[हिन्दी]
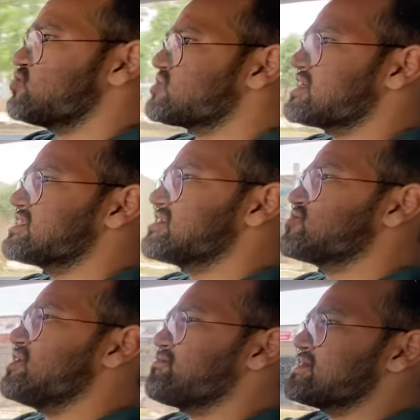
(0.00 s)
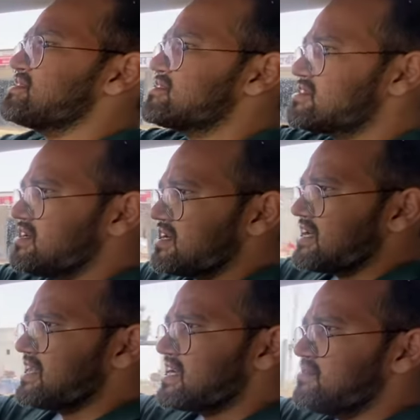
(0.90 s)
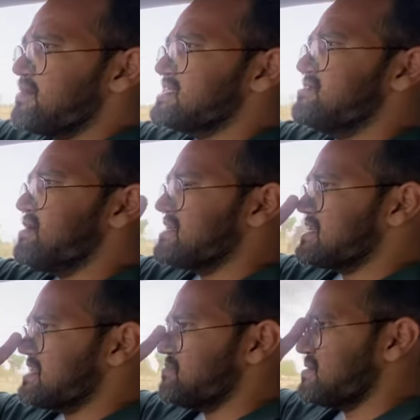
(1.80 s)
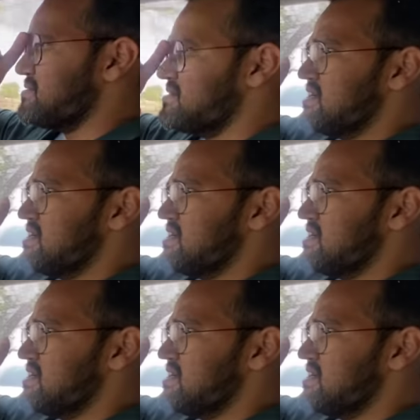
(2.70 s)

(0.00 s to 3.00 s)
उसके अंदर जो है पंच कहीं ना कहीं बाजी मार जाती है अपनी